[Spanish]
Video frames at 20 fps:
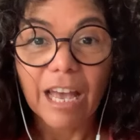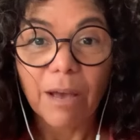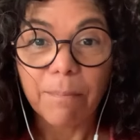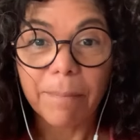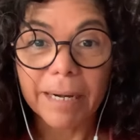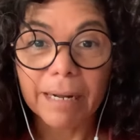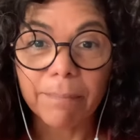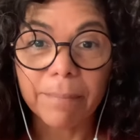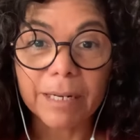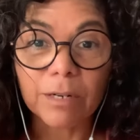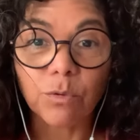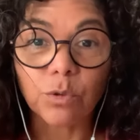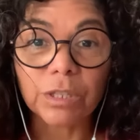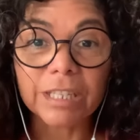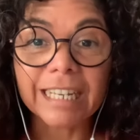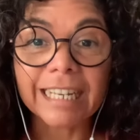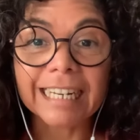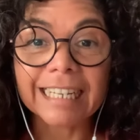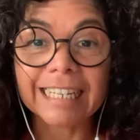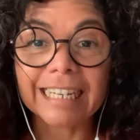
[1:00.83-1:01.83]
para
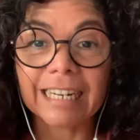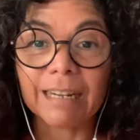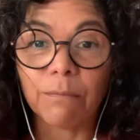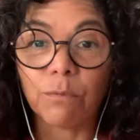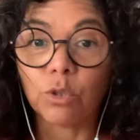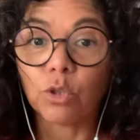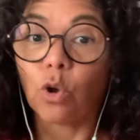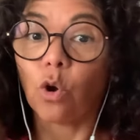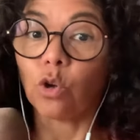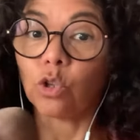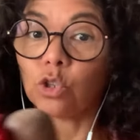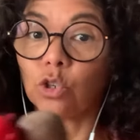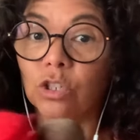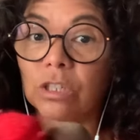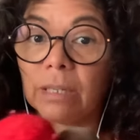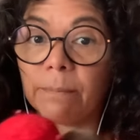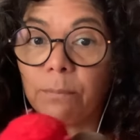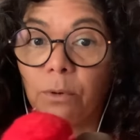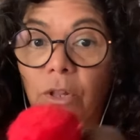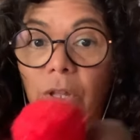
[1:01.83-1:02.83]
percutir tenemos
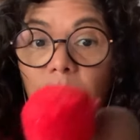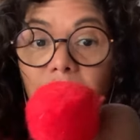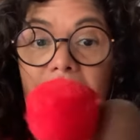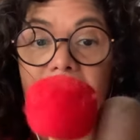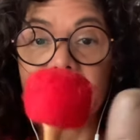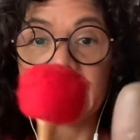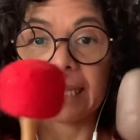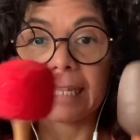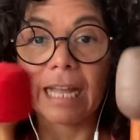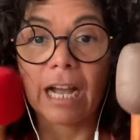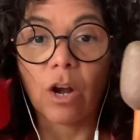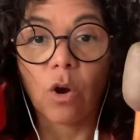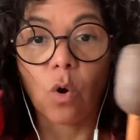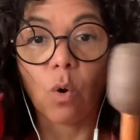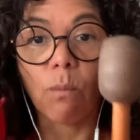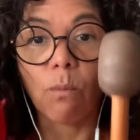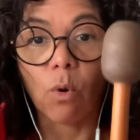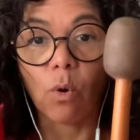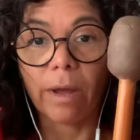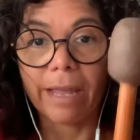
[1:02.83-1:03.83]
otros tipos de baquetas
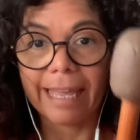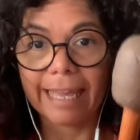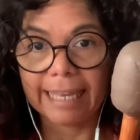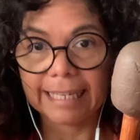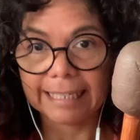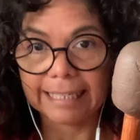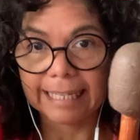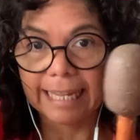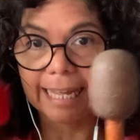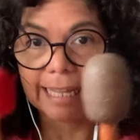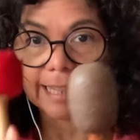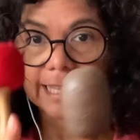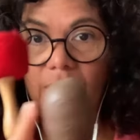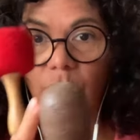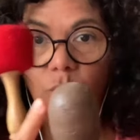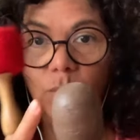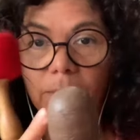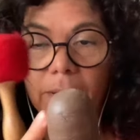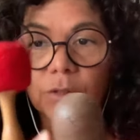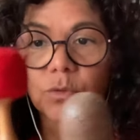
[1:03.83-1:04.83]
como esta
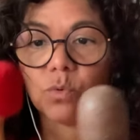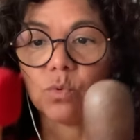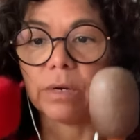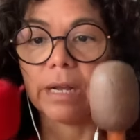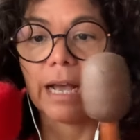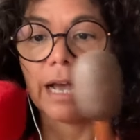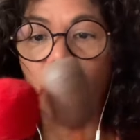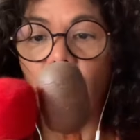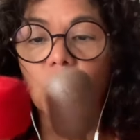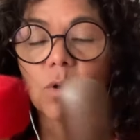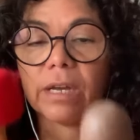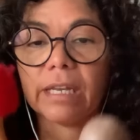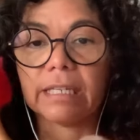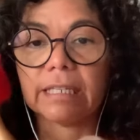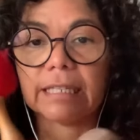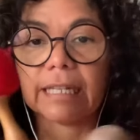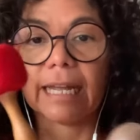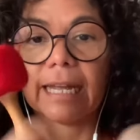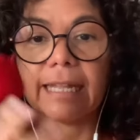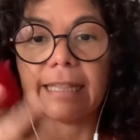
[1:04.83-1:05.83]
de goma dura o
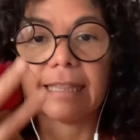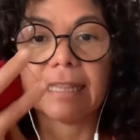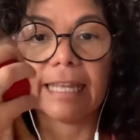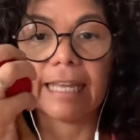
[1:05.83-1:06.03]
esta